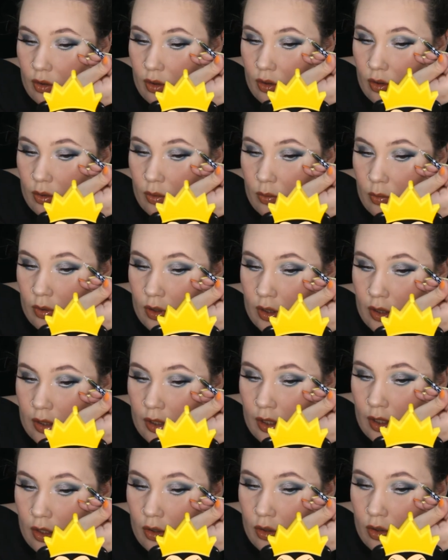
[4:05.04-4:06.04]
con
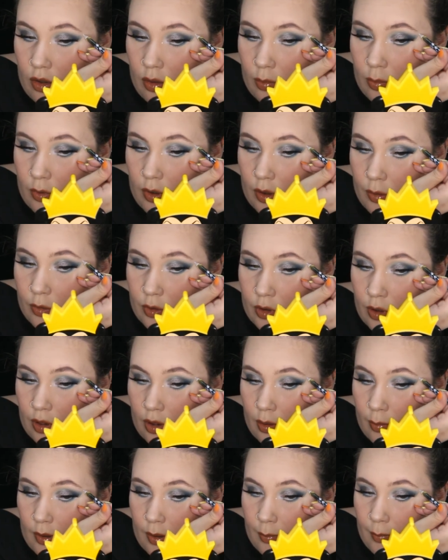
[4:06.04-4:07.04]
cuidado lo ponemos
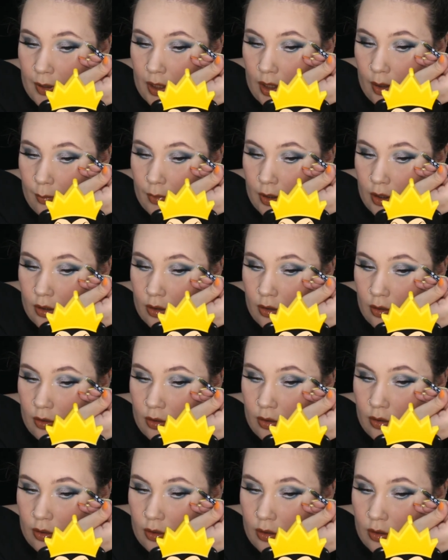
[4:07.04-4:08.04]
encima del
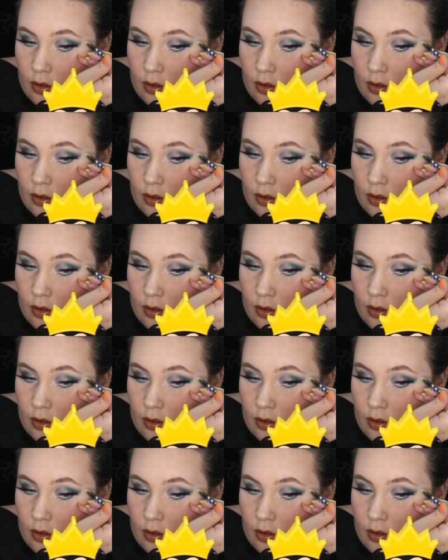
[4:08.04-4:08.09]
pegamento.